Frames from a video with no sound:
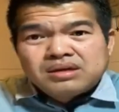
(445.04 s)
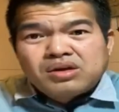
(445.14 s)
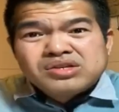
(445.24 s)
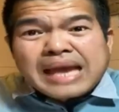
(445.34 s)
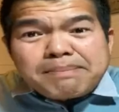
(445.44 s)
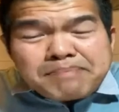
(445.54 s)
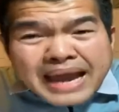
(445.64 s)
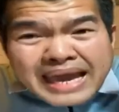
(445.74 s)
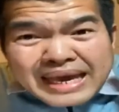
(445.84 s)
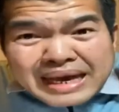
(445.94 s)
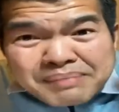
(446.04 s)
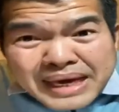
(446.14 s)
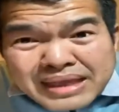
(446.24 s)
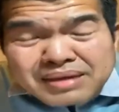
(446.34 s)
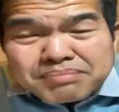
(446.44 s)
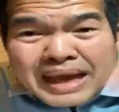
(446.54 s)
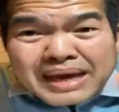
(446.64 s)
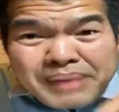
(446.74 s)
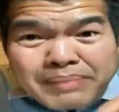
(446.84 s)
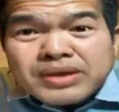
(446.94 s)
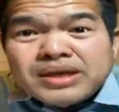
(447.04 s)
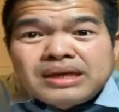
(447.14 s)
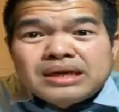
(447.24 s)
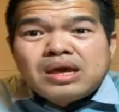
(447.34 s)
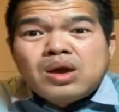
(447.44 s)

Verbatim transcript: đòi xa mai không mấy mai không mấy bao nhiêu này